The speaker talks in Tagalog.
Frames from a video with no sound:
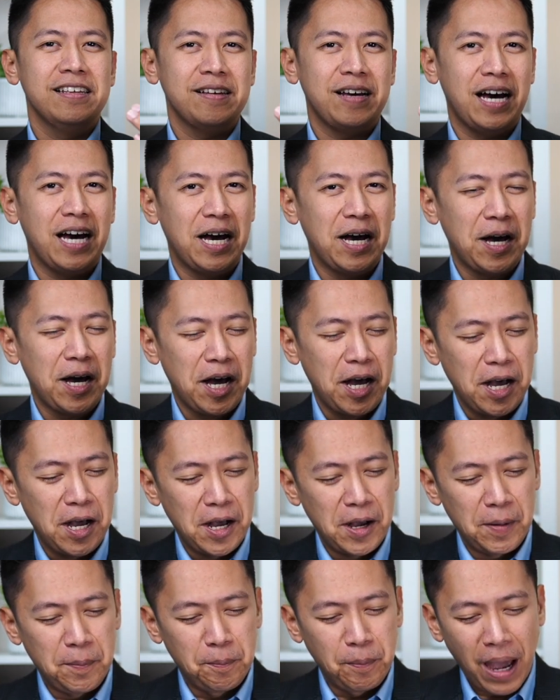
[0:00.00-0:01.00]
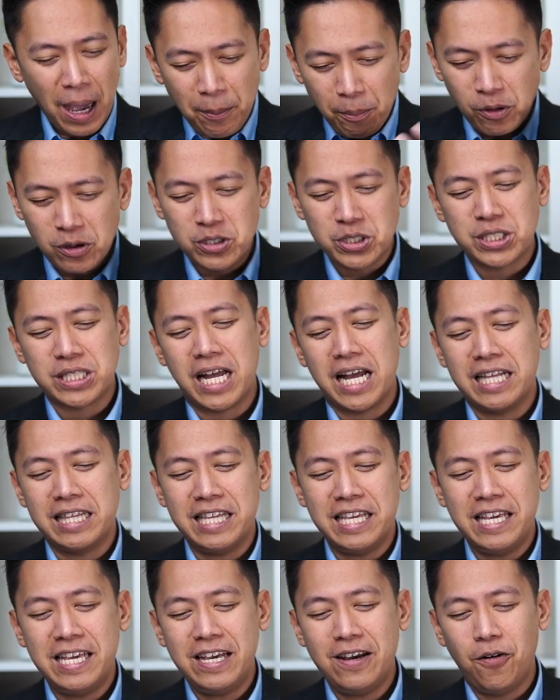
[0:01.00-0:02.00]
uh, Bible
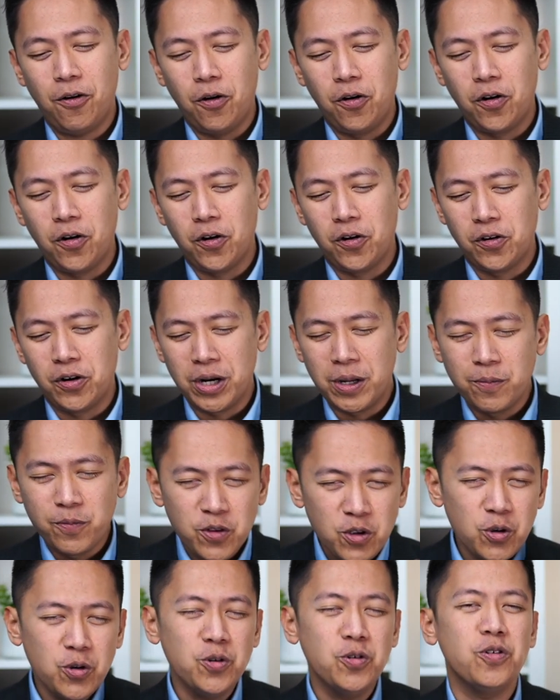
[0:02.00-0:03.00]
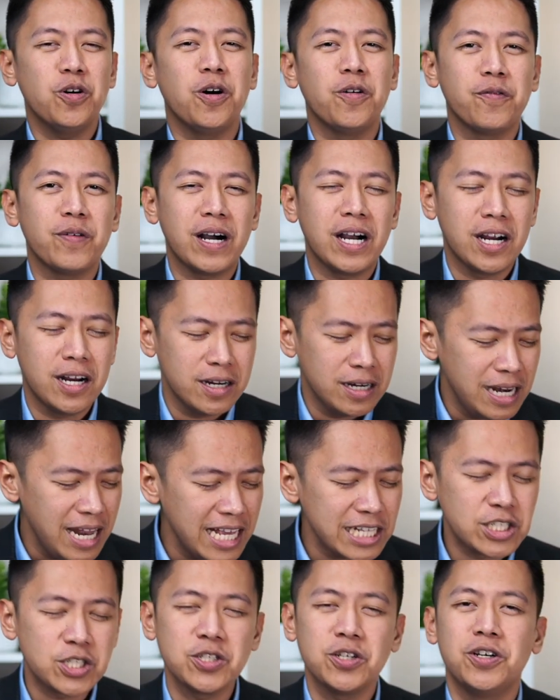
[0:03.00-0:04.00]
study or review of our
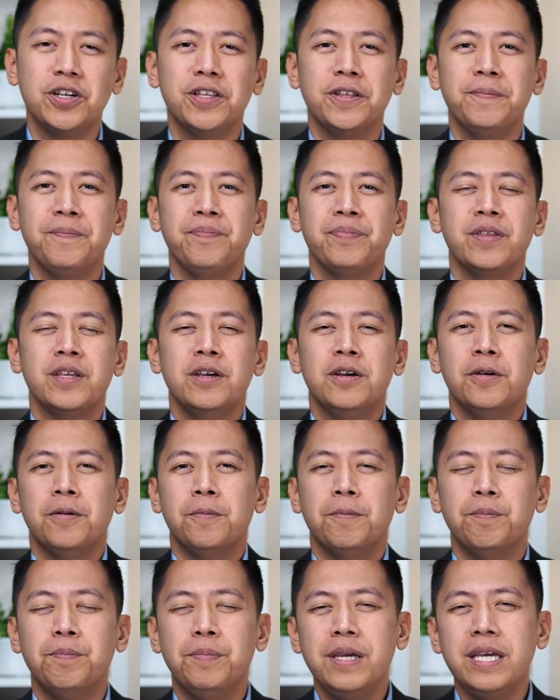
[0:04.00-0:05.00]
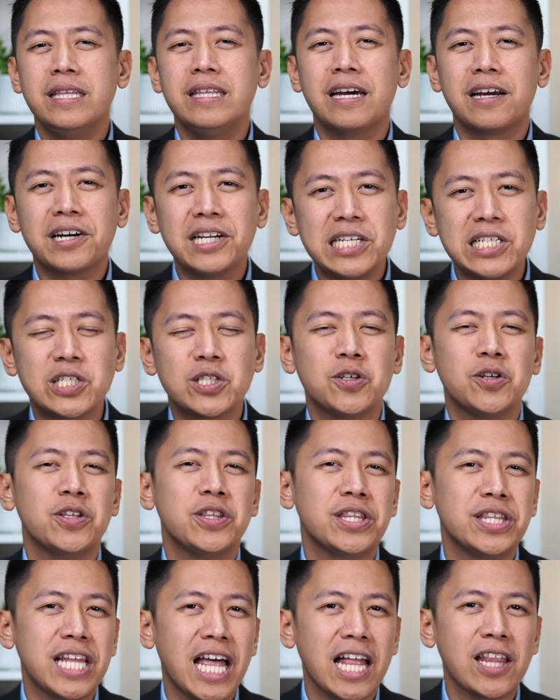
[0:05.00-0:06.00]
lesson be the
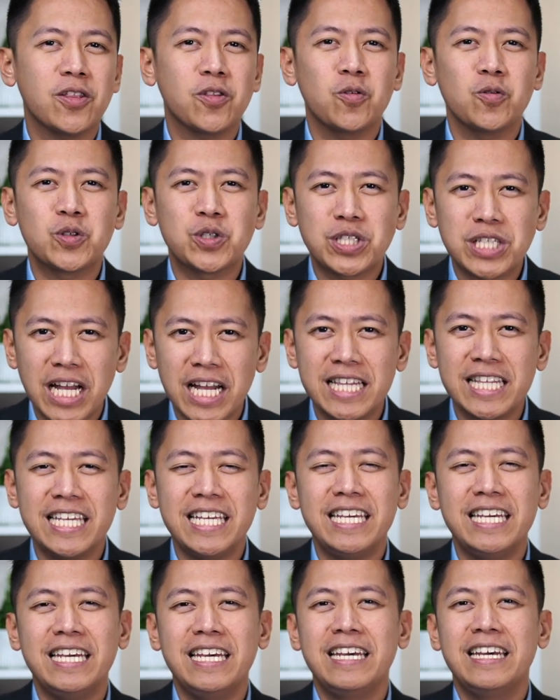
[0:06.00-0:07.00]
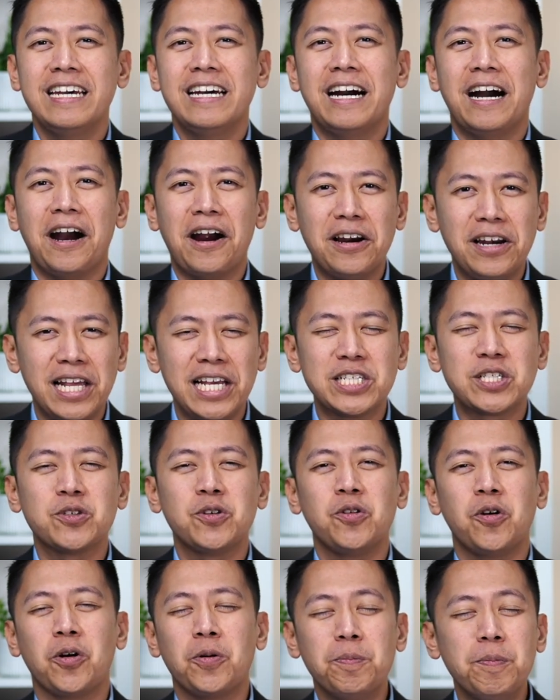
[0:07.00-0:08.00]
reason not to study our
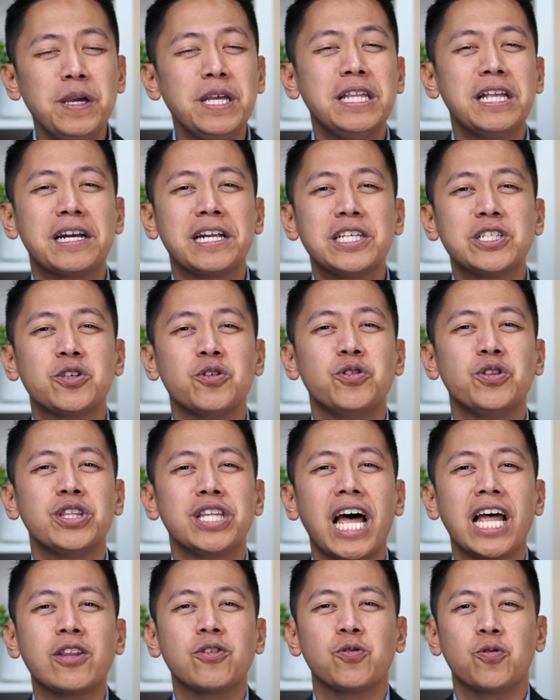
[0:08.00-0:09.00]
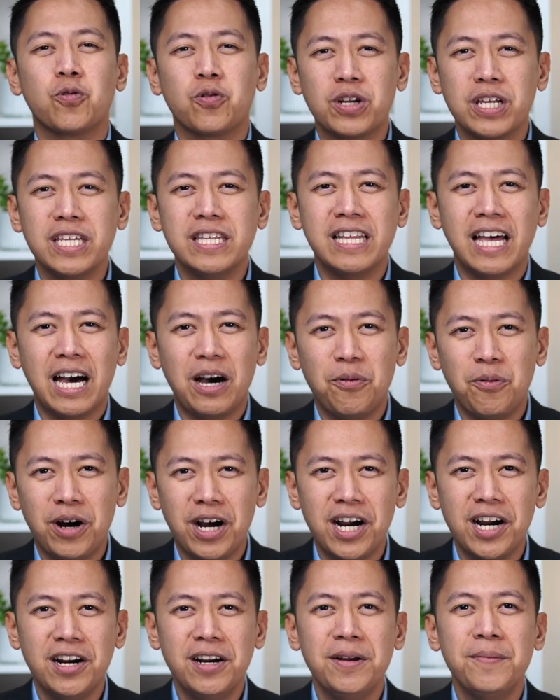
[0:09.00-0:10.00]
lesson or be the reason not to read
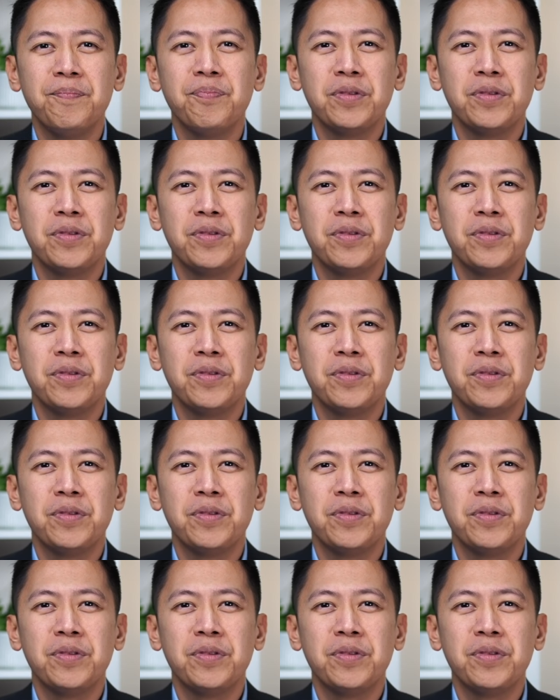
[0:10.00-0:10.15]
our